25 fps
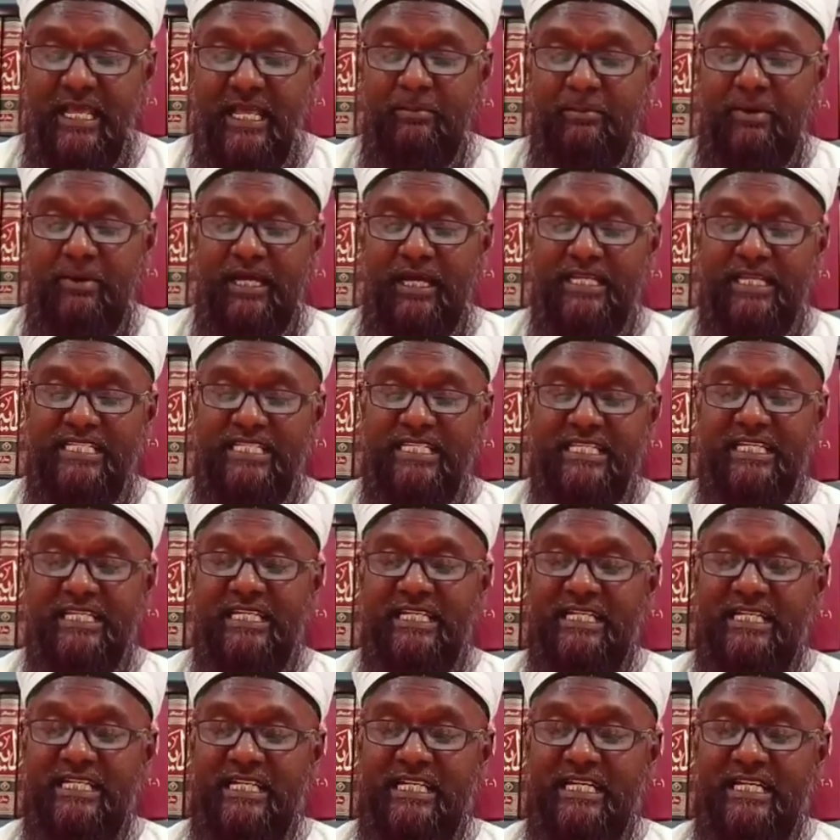
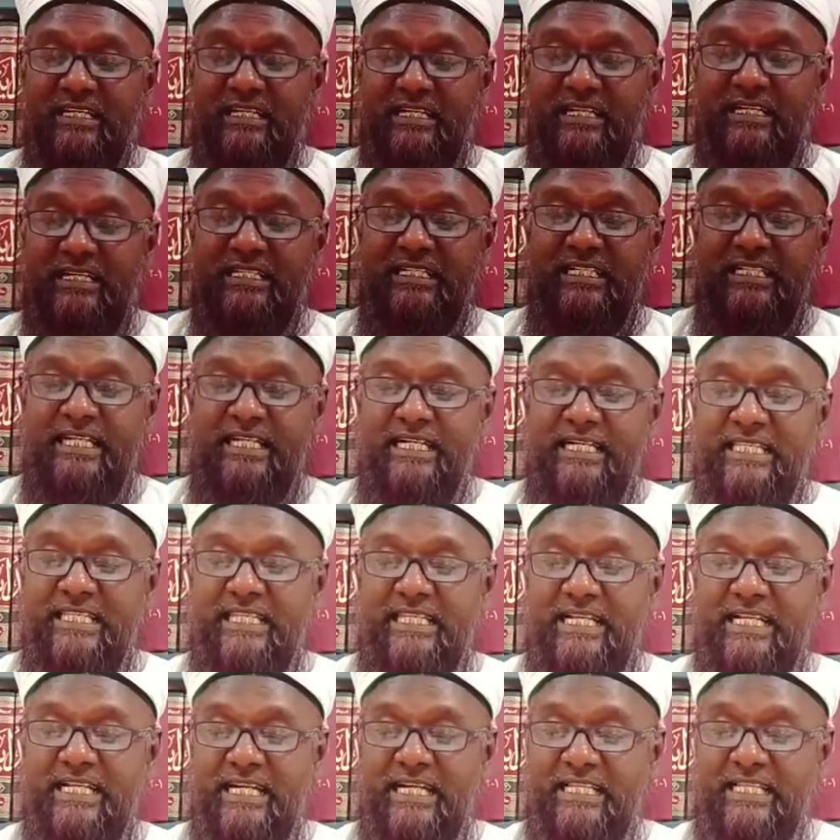பாரசீகர்களுக்கு
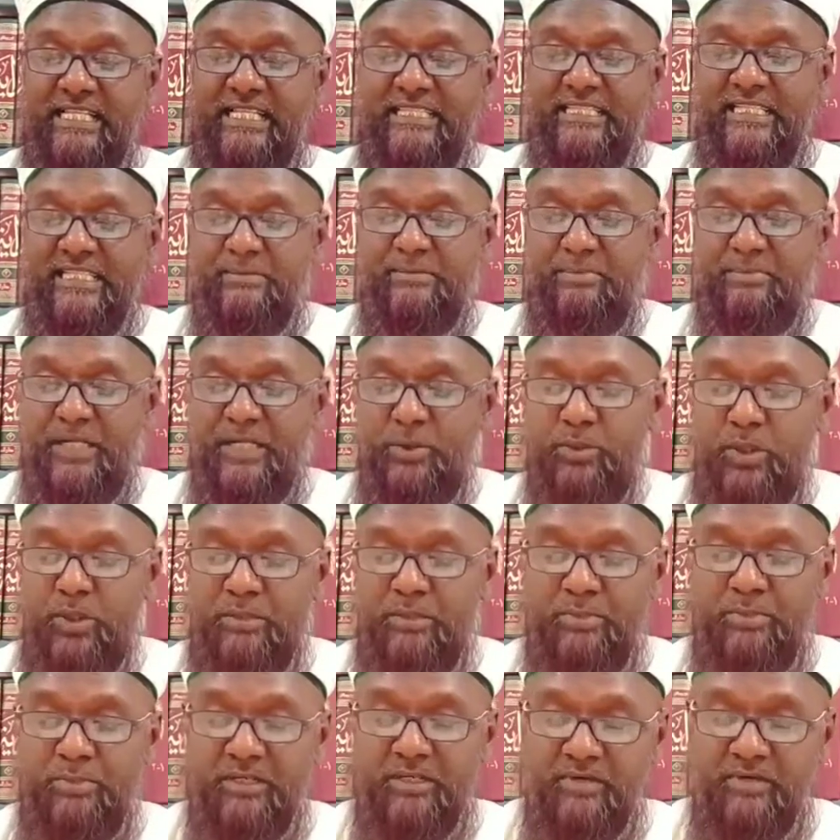எழுதிய கடிதத்தில் இப்படி
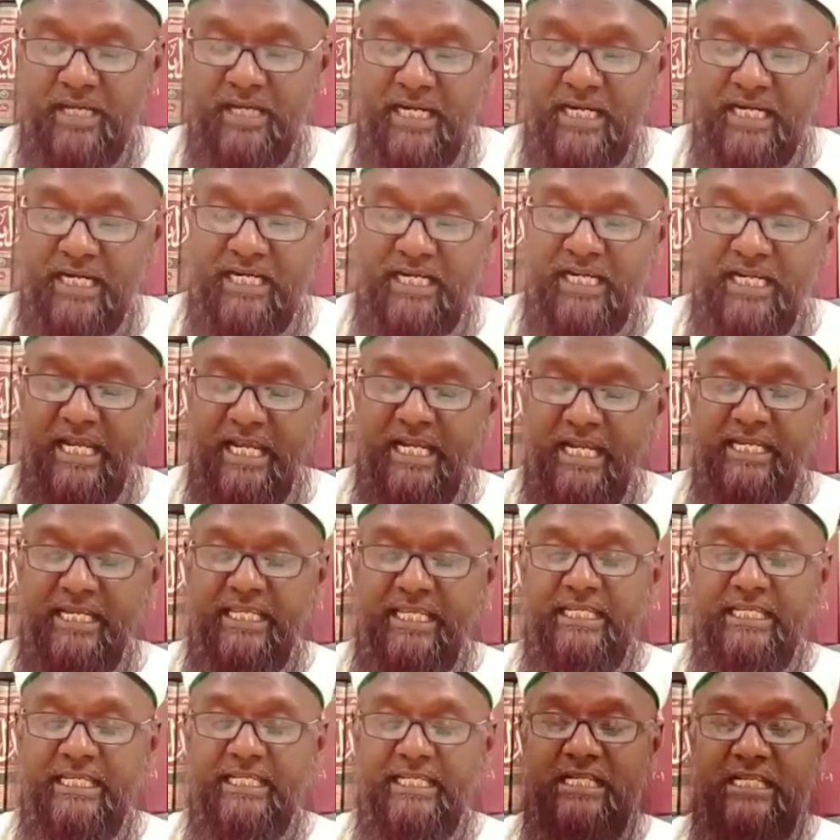குறிப்பிடுவார்கள்
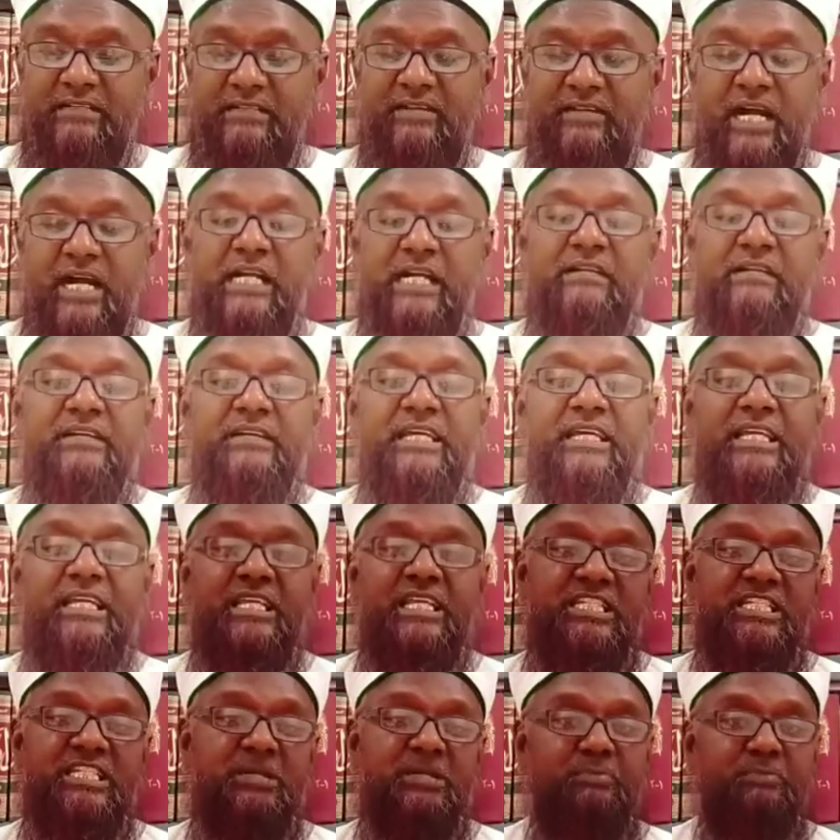நீங்கள் வாழ்வை
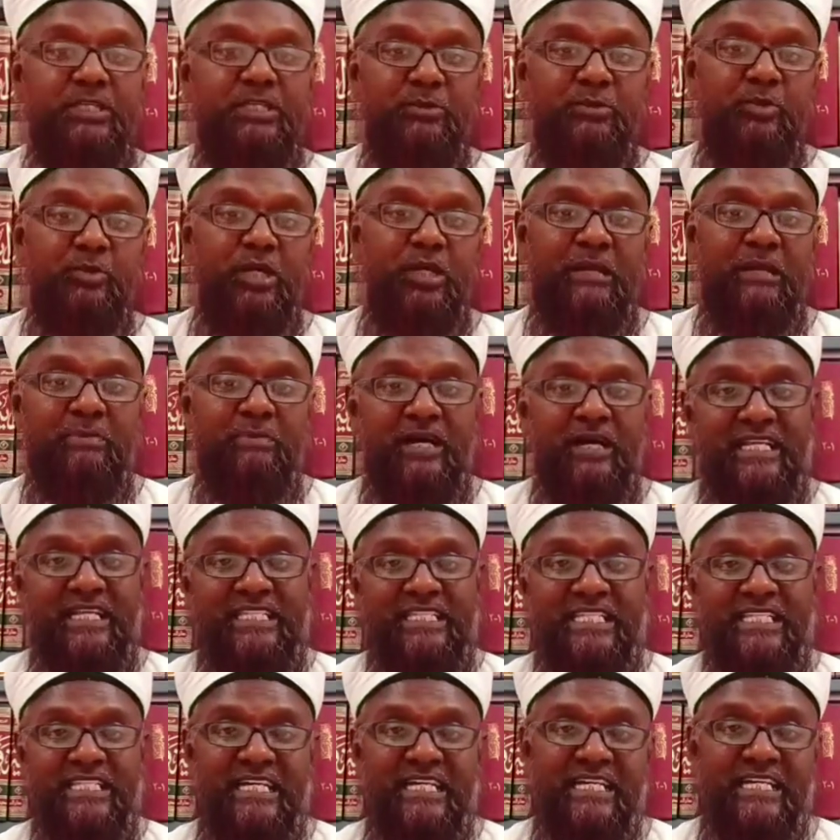நேசிப்பது போல
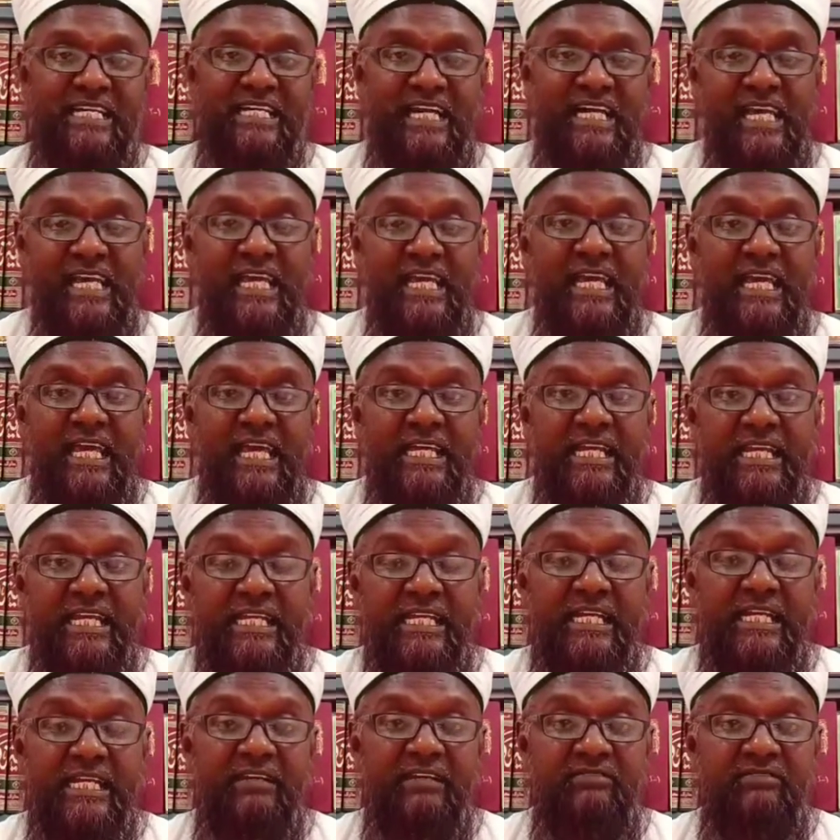பாரசீகர்களே
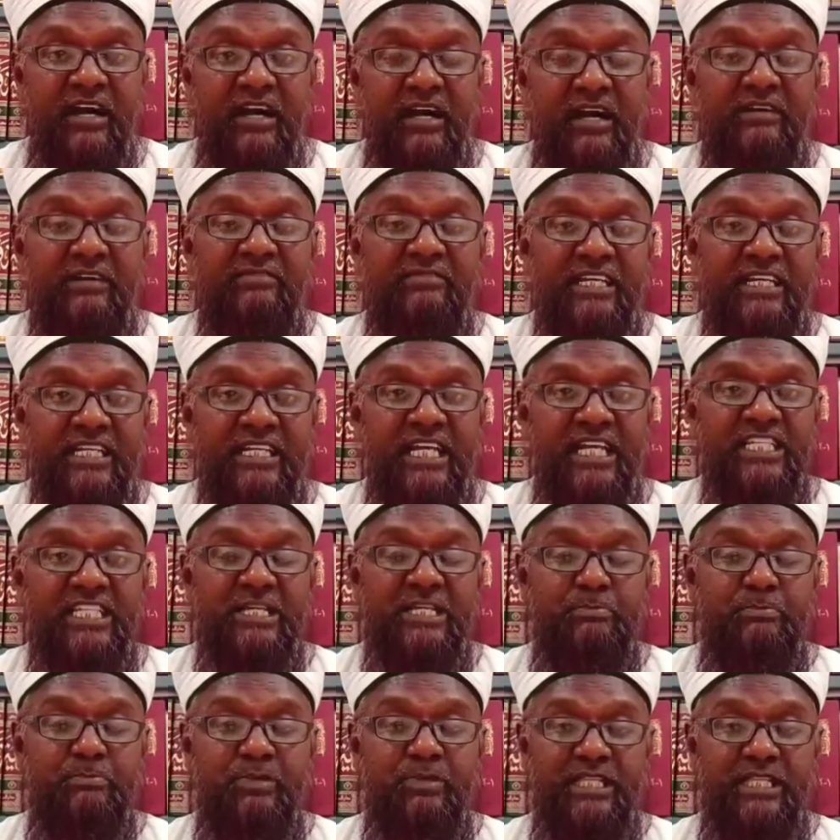நீங்கள் வாழ்வை
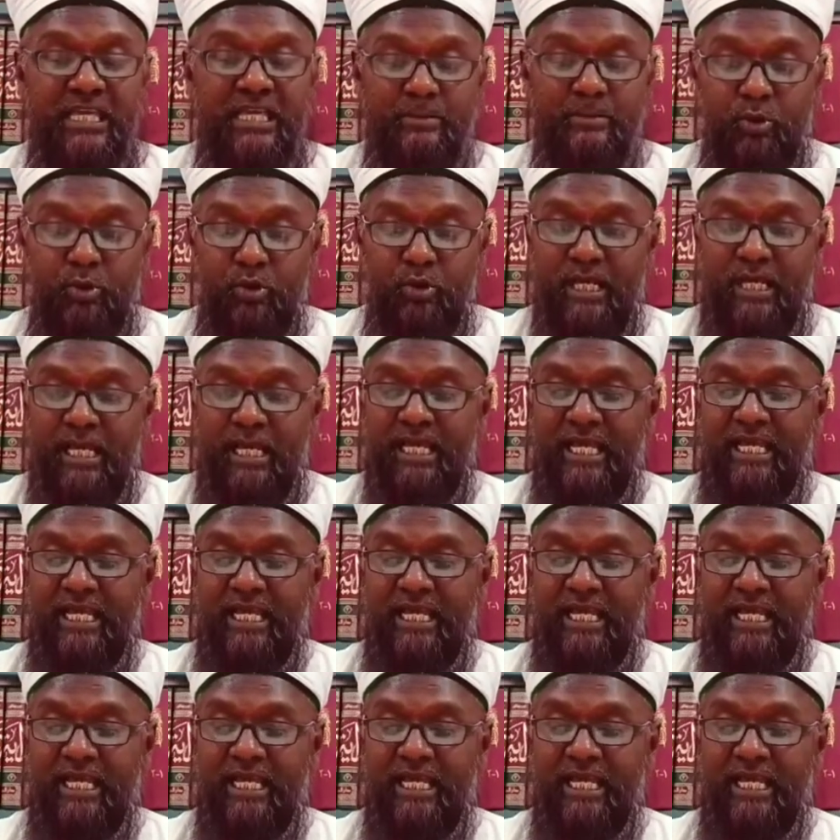நேசிப்பதை போல